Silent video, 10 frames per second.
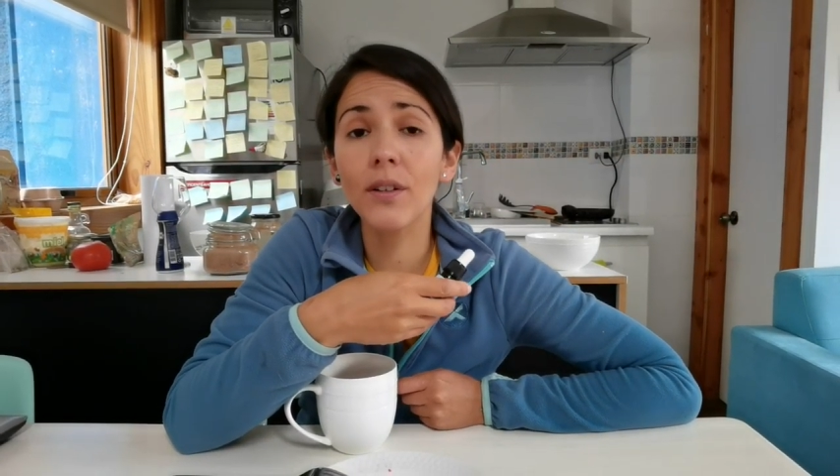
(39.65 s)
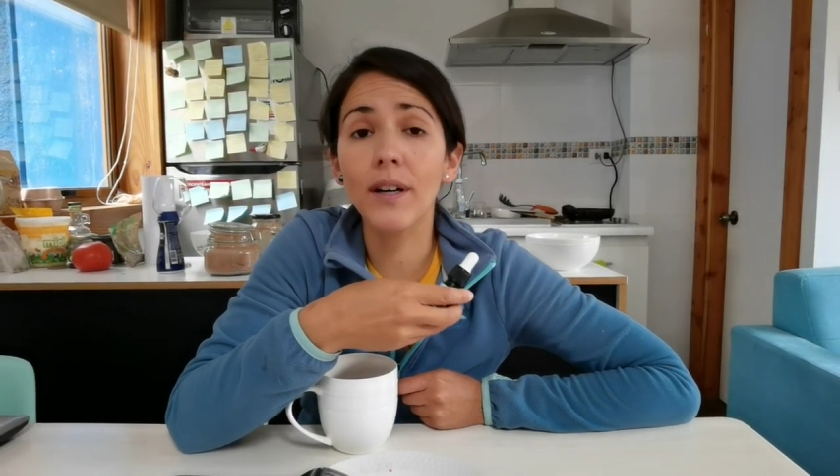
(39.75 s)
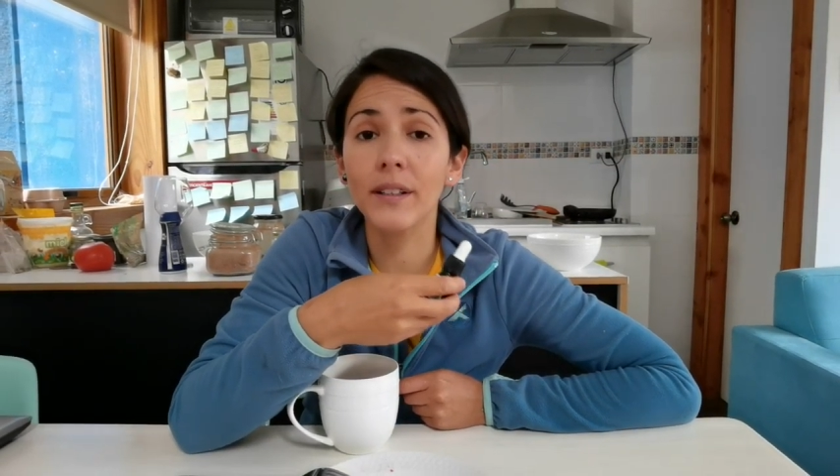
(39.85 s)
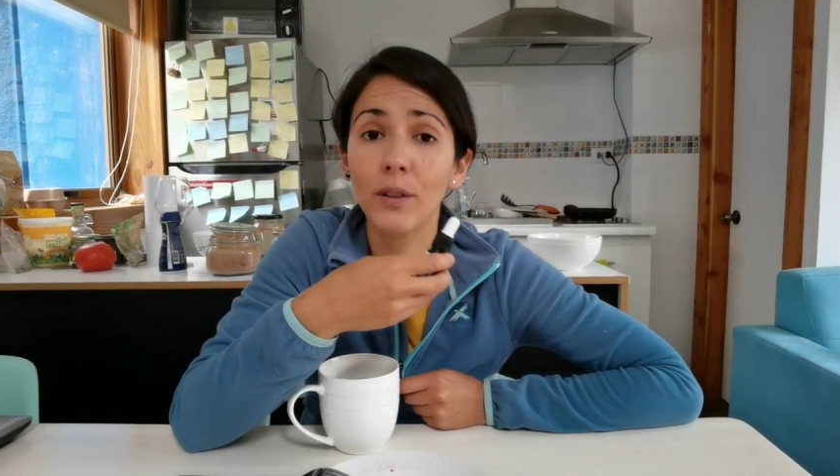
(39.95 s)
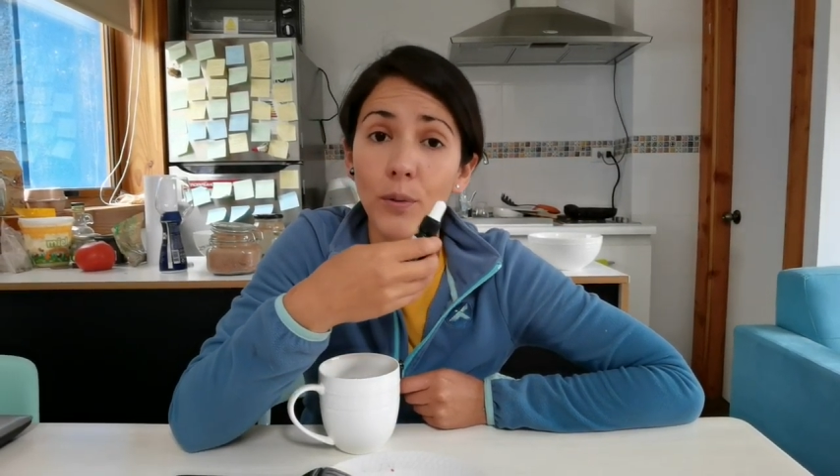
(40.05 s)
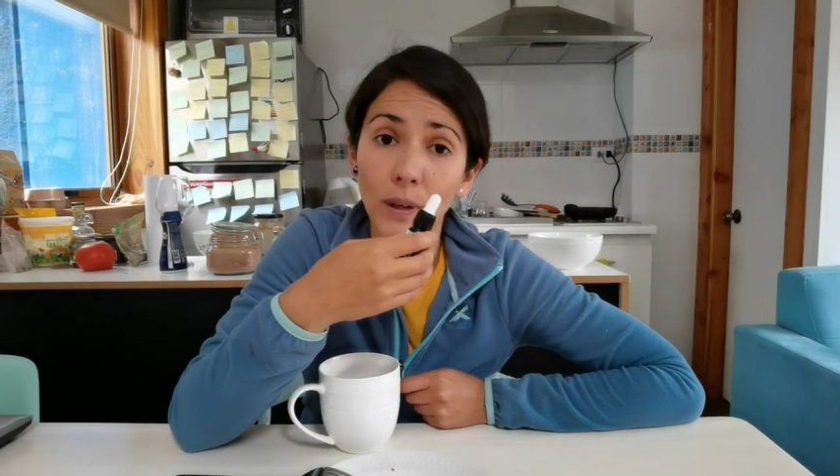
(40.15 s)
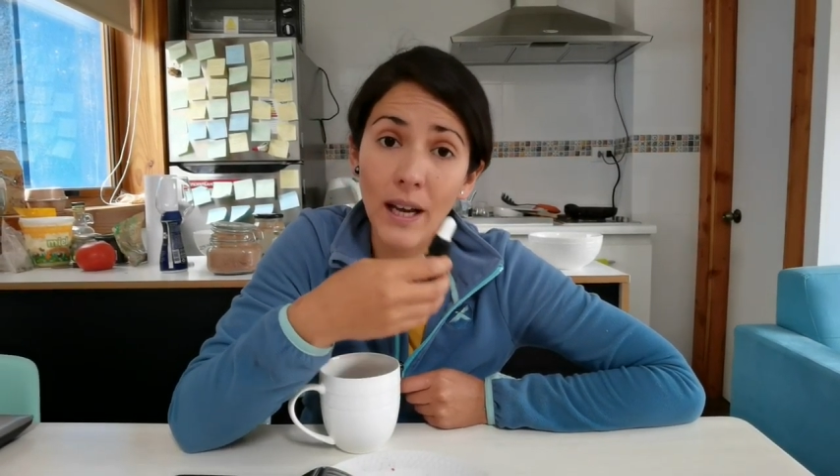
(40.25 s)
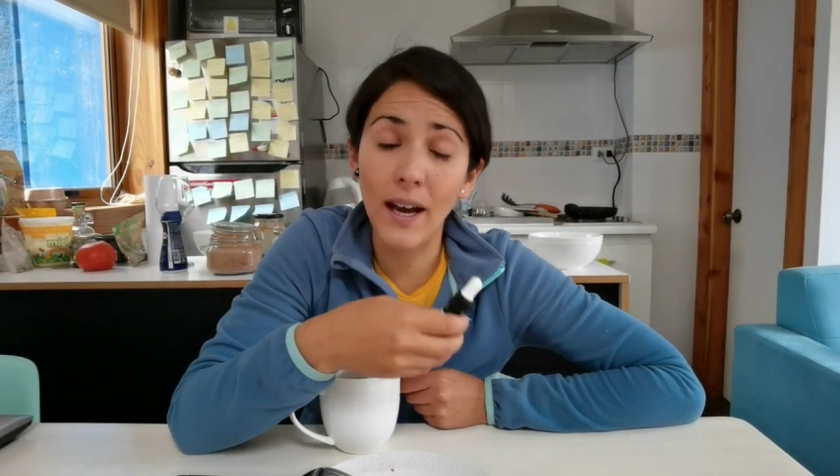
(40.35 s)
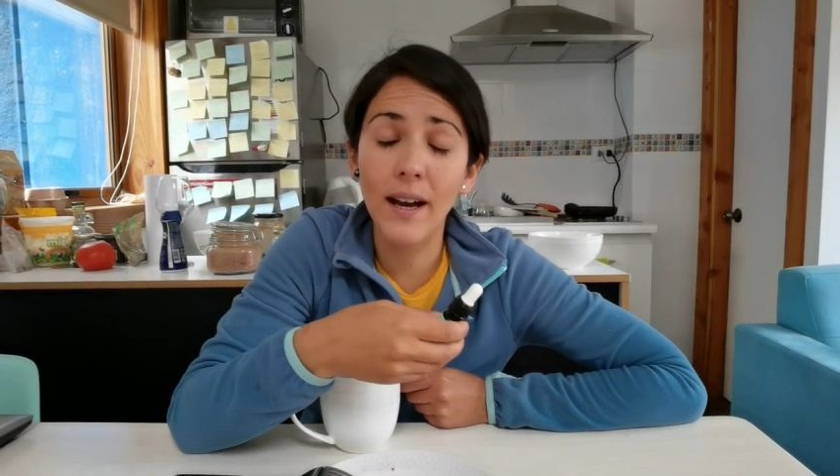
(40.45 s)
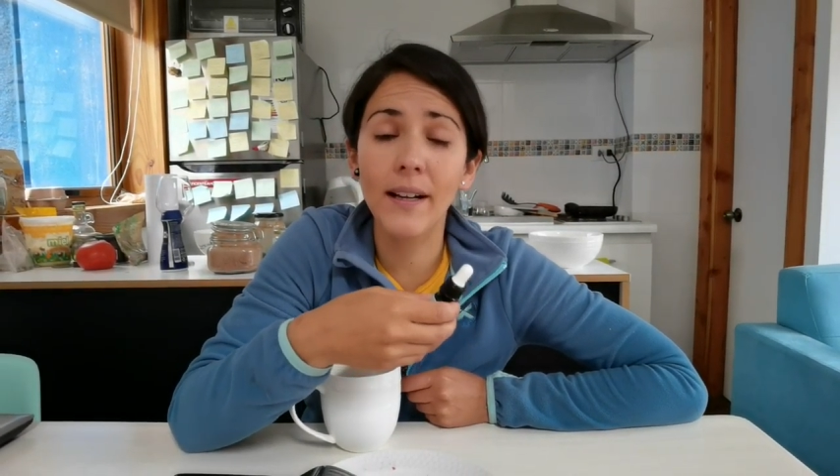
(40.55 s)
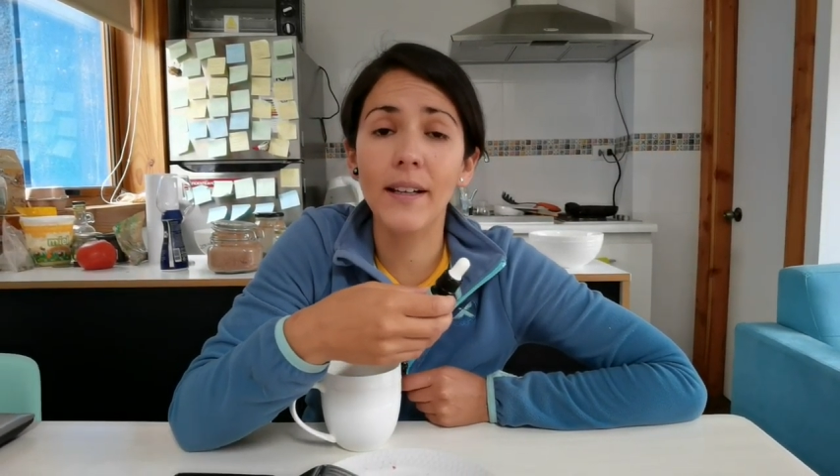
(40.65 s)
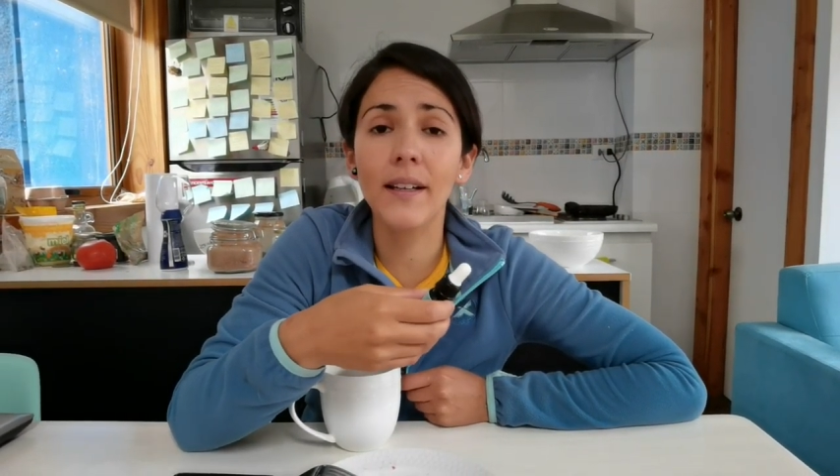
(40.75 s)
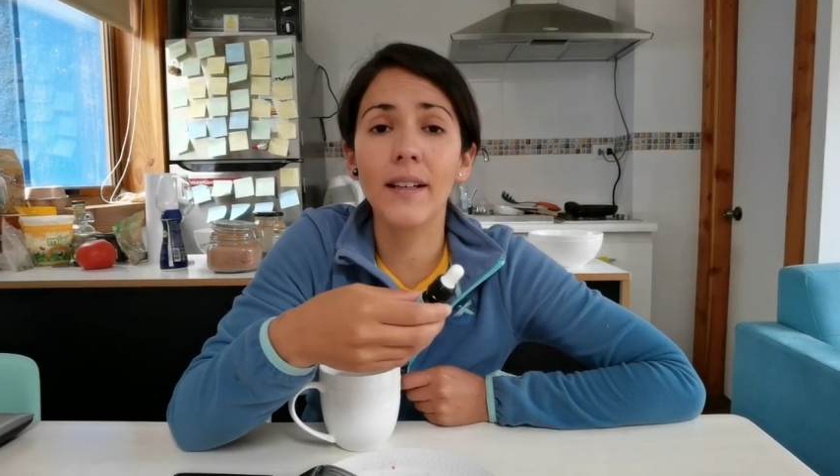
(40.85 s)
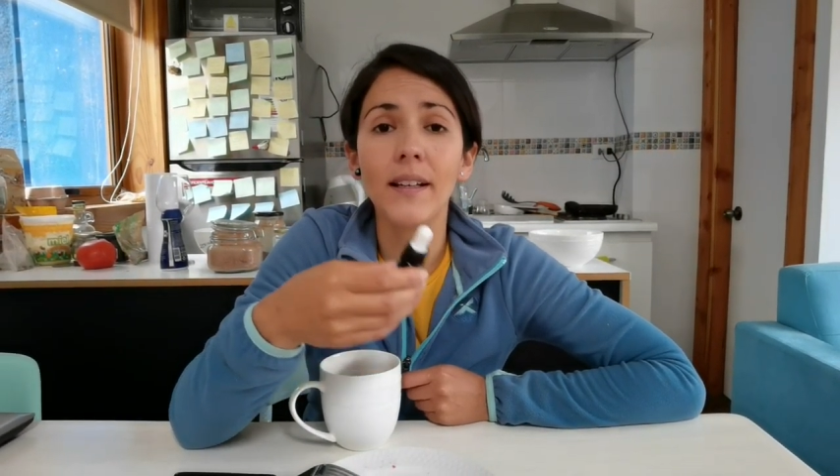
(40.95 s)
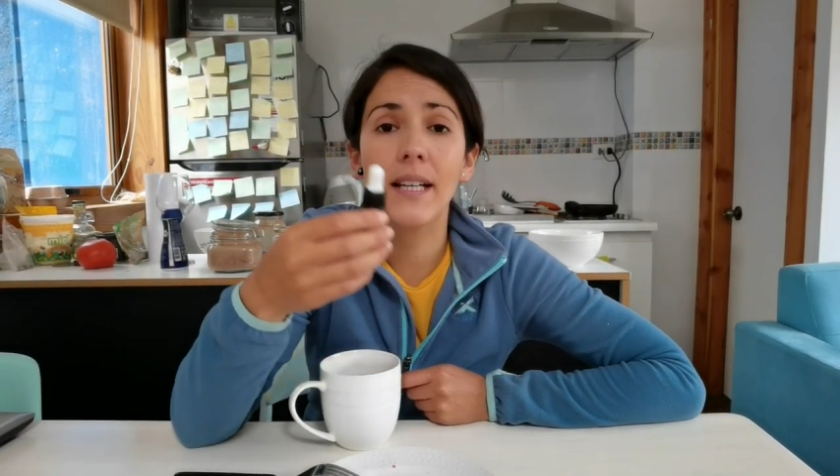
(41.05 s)

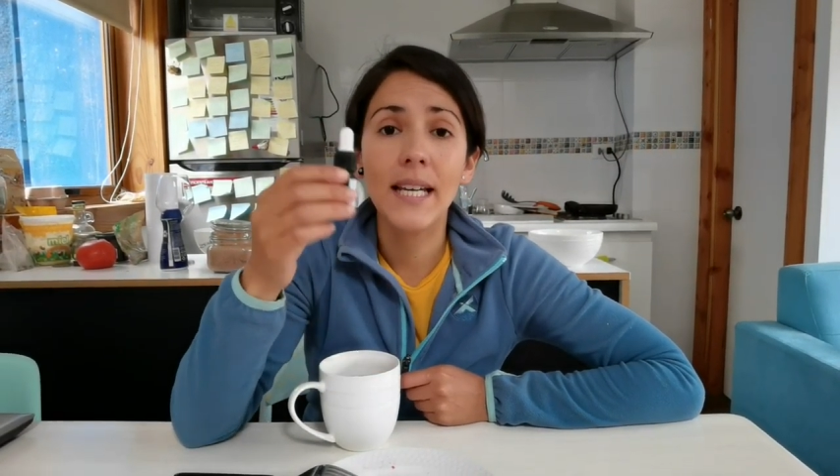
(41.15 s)
articulares